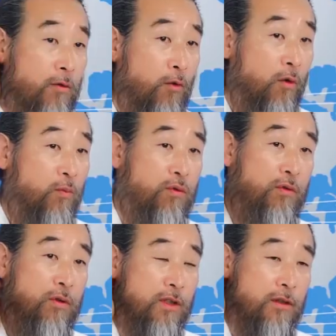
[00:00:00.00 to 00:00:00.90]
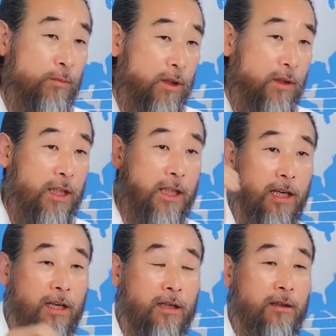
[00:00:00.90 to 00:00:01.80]
공부를 뭐
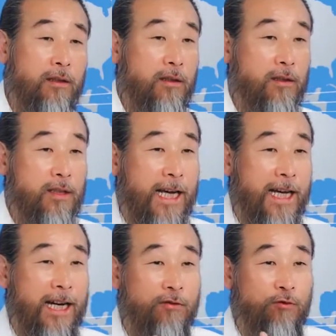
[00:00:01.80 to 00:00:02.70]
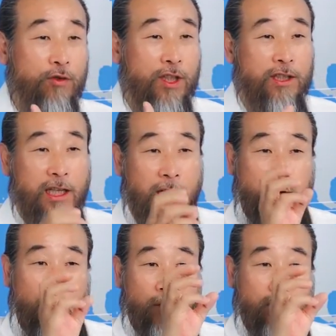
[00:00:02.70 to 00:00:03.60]
이렇게 그 잘 할 수 있는
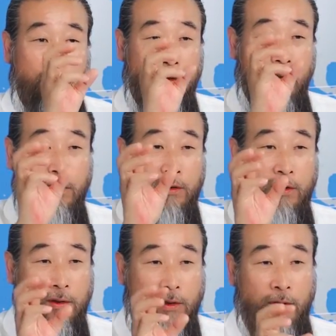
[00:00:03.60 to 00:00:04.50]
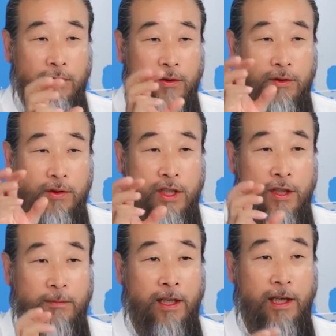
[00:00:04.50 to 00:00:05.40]
사람은 어떤 어떤 어떤
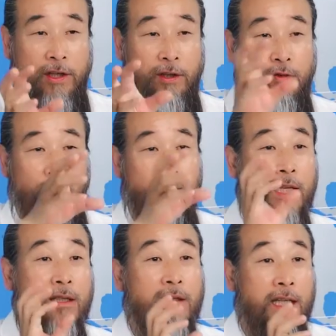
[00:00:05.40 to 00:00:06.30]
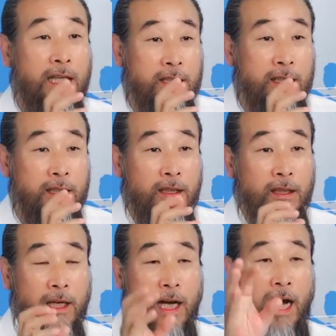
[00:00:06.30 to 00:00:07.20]
집안의 혈통만 그렇게 하지
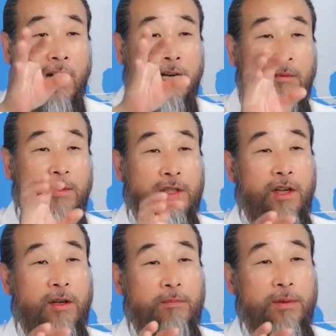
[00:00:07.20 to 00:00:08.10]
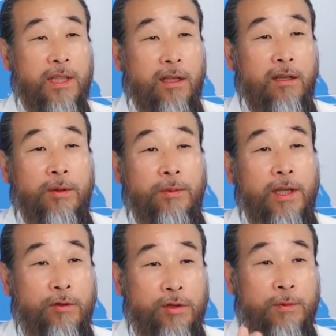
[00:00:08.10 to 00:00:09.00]
안 그러면 전부 다 어렵게
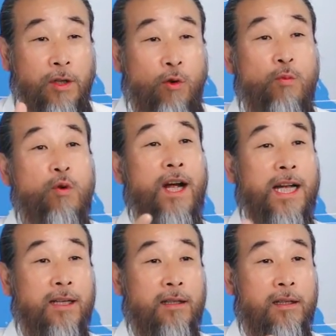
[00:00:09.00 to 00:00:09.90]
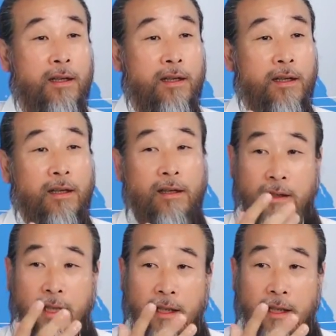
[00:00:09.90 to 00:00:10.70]
해놓습니다 공부할 어, 이,